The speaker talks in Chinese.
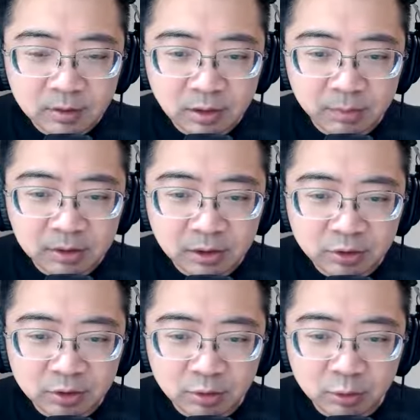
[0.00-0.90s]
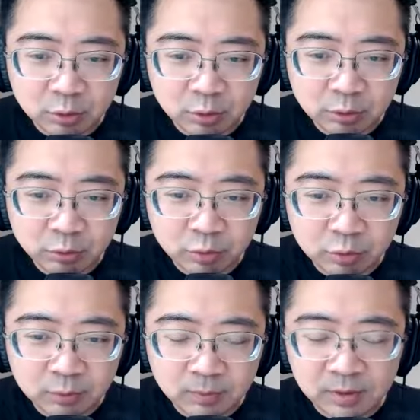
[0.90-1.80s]
他们二代就是这种所谓
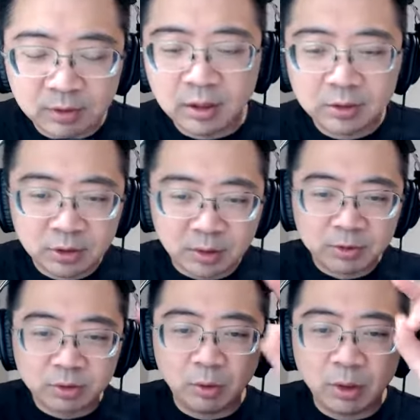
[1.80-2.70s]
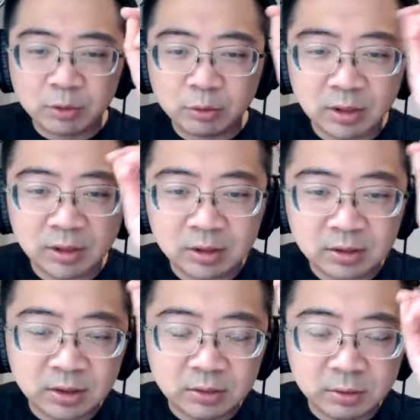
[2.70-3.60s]
啊，就是他们这种画出来的
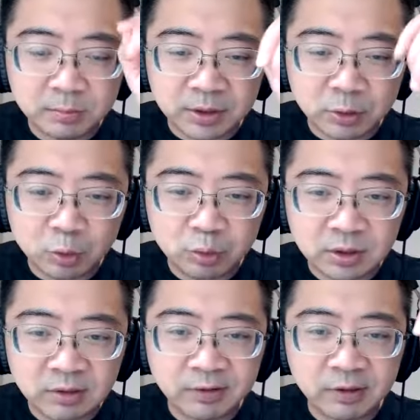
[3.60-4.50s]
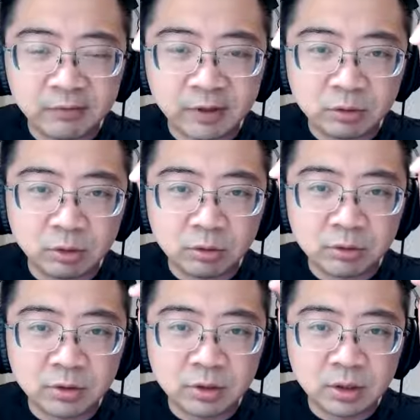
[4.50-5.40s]
这个笔触是非常非常柔
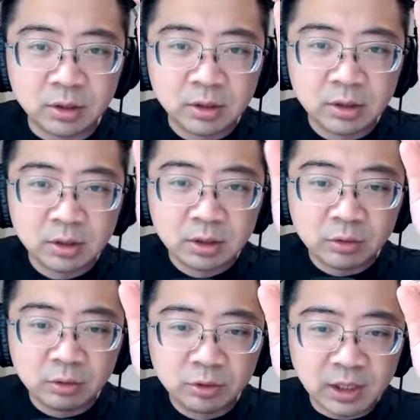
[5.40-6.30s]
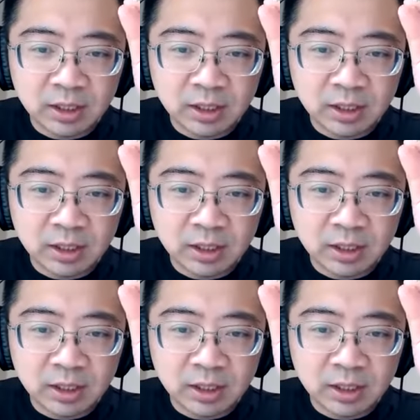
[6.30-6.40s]
顺的。你去